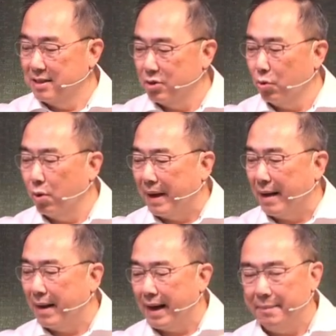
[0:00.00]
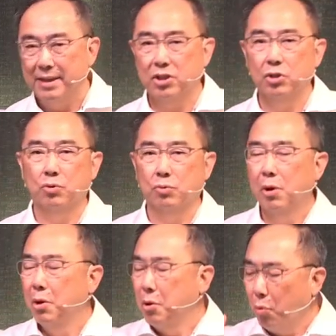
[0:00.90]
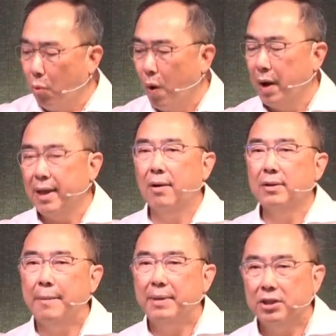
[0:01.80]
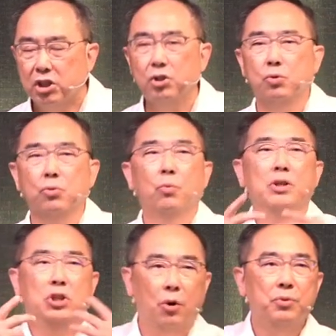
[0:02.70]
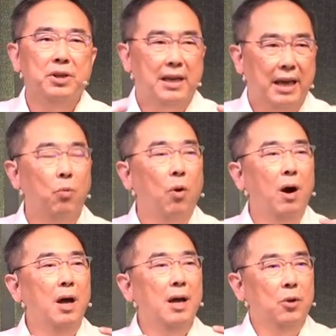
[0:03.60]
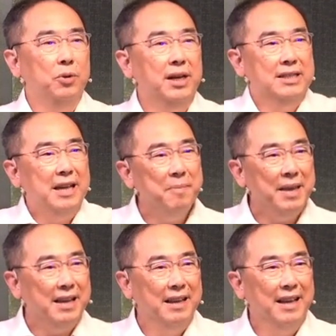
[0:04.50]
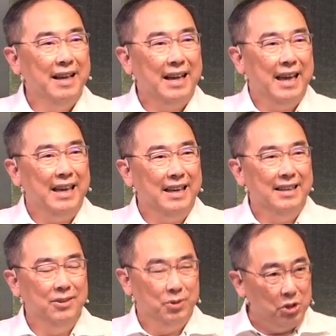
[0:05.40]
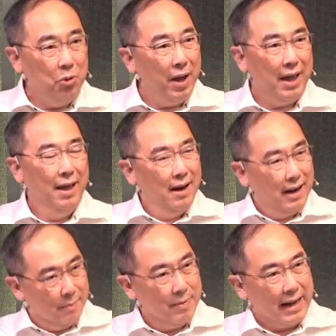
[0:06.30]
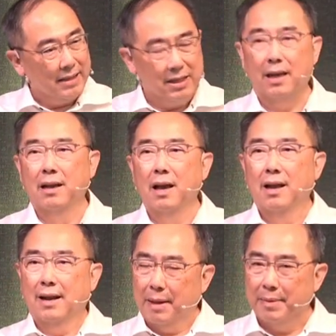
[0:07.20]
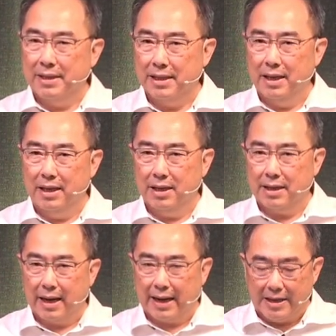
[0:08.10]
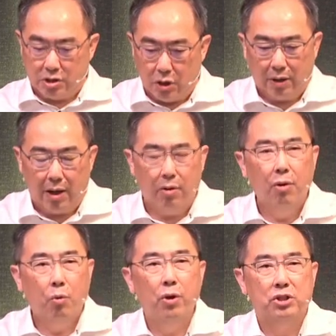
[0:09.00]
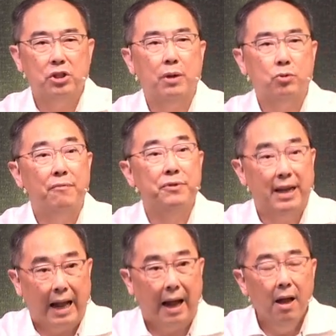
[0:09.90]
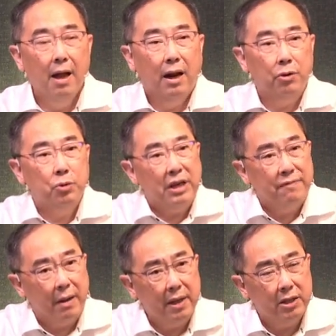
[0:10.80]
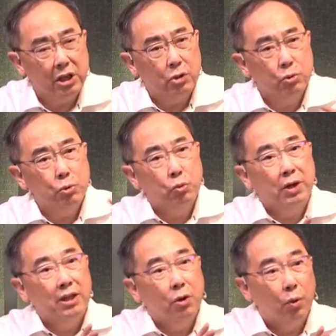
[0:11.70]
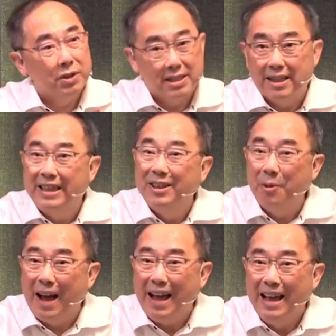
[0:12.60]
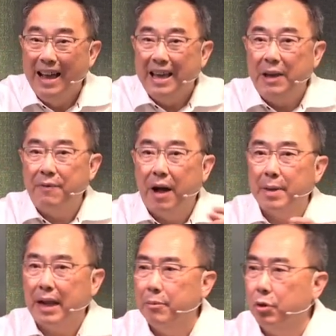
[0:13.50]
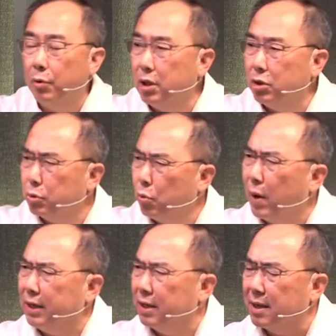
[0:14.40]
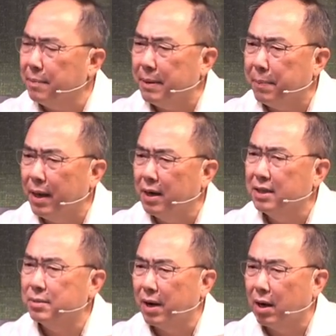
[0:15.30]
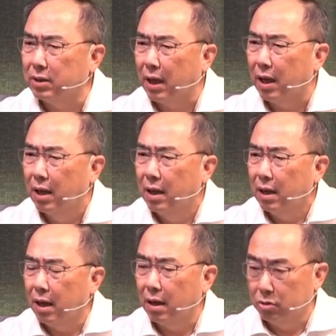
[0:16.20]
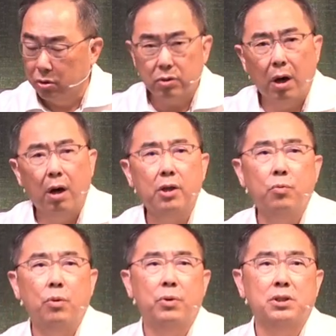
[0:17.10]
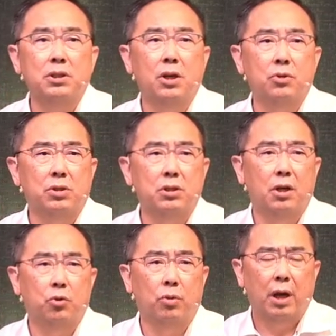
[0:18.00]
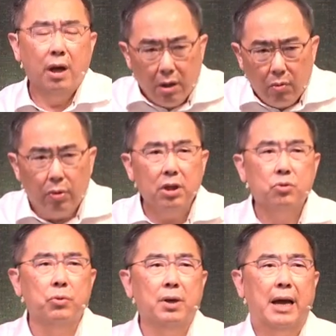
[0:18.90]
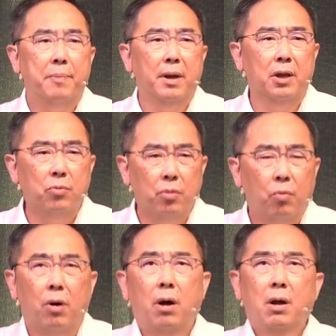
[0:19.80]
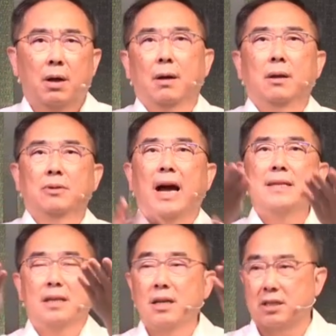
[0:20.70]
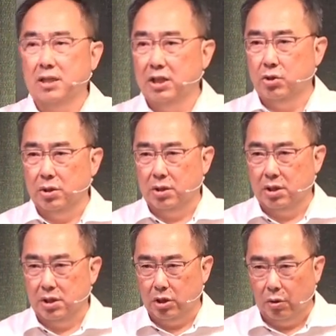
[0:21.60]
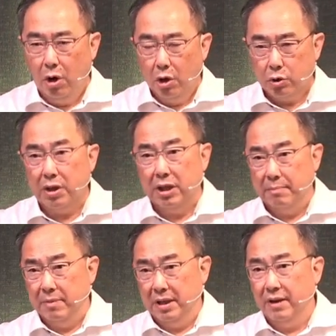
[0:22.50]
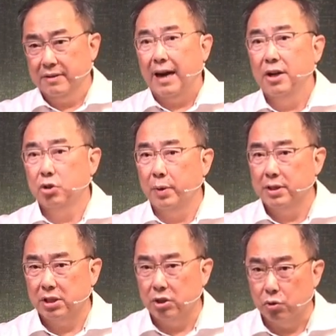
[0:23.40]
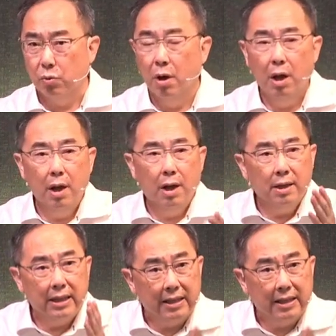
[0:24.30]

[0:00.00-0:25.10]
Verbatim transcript: 你跟神说：“我爸妈还没信主，我要他们信主，我求你给我有那个生命。”可以有机会让他们看见，让他们因感受，然后我有机会传福音给他，然后你就一方面结出属灵的果子，你听得懂吗？一方面他们有一天就说哇，你的生命变了，你怎么搞的啊？你就告说啊，因为我信耶稣信了很多年，我现在终于改变了，因为我啊，就按神的旨意祈祈求，所以你你的家人就会信主，